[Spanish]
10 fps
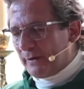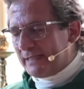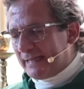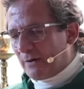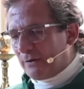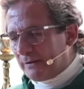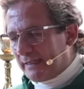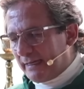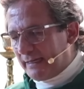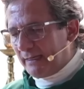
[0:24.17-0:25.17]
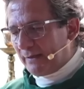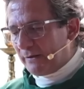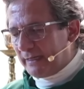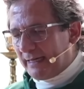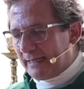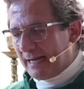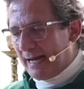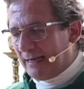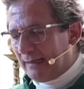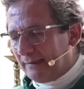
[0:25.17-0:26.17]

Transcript: este contenido digital.